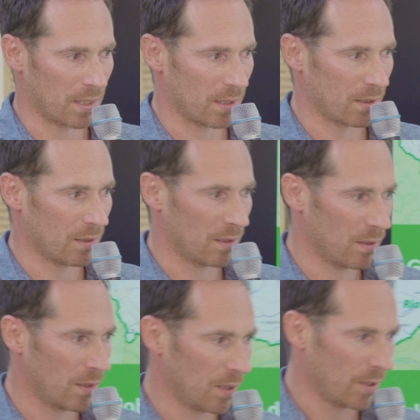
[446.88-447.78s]
ist
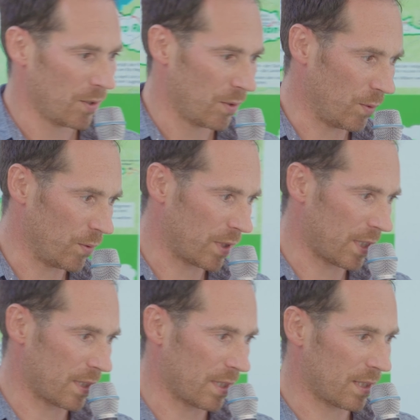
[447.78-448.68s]
und
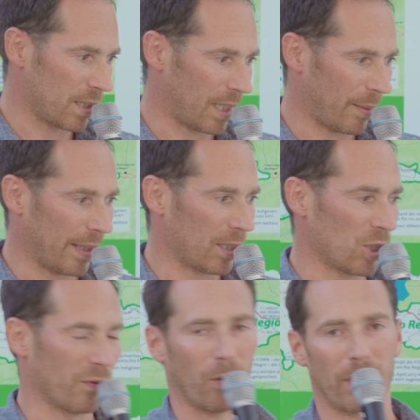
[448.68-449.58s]
dass es
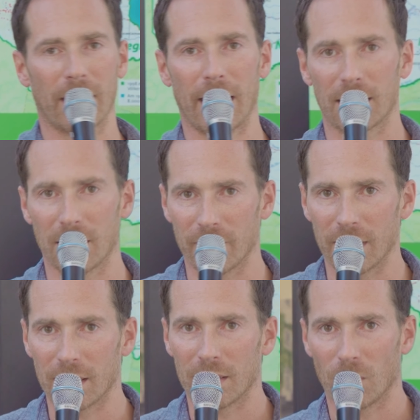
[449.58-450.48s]
dramatische Folgen hätte,
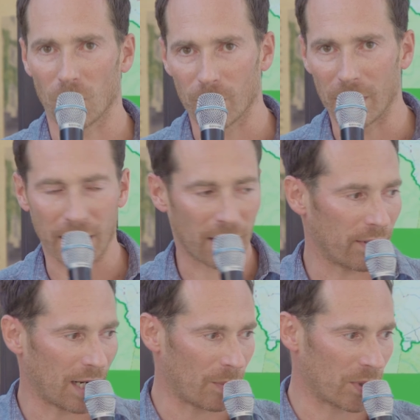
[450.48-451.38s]
wenn noch mehr
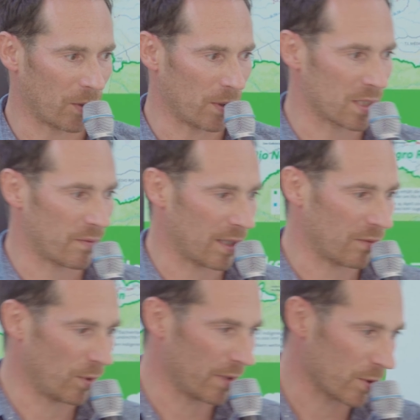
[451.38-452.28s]
Regenwald abgeholzt
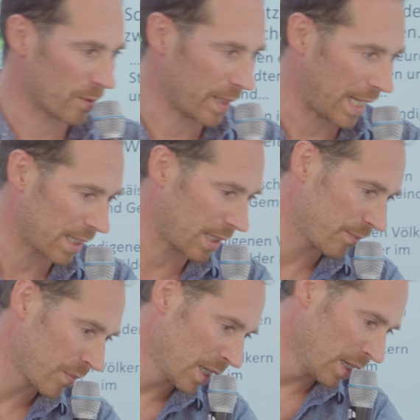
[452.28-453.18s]
werden würde, was aber leider